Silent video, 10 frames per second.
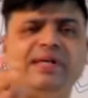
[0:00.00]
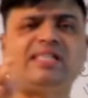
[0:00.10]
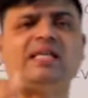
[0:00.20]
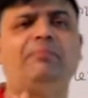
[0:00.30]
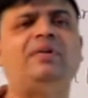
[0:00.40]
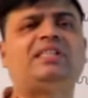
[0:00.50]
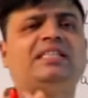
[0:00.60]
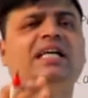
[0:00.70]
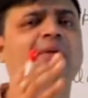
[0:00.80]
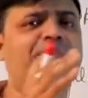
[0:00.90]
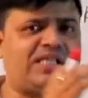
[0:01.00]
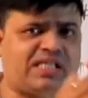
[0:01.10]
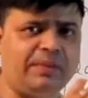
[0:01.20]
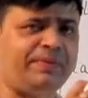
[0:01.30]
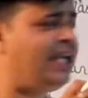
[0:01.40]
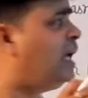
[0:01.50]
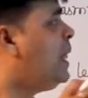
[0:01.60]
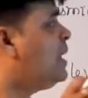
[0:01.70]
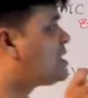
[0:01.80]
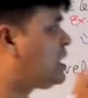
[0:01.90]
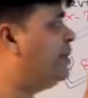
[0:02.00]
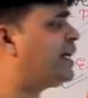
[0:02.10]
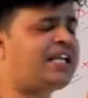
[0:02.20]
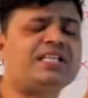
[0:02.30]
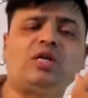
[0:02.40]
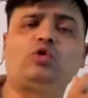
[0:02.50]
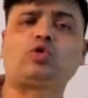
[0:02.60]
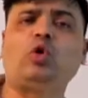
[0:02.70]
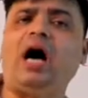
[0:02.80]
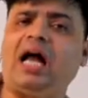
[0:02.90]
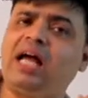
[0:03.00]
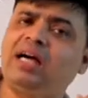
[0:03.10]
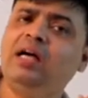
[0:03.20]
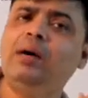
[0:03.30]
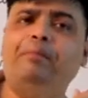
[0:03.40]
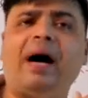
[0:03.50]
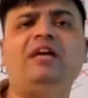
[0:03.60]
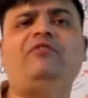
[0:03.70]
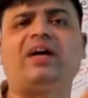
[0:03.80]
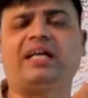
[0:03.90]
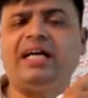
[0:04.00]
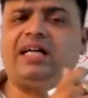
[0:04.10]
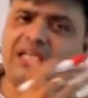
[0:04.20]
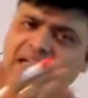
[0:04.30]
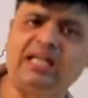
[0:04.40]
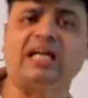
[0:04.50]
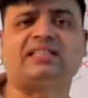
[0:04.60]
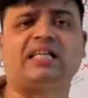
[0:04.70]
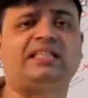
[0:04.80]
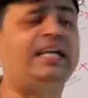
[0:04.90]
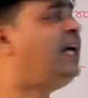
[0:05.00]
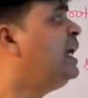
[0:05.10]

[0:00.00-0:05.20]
भी से हम किसी भी सिमिट्री से उसको अलग बाईफर्केट नहीं कर सकते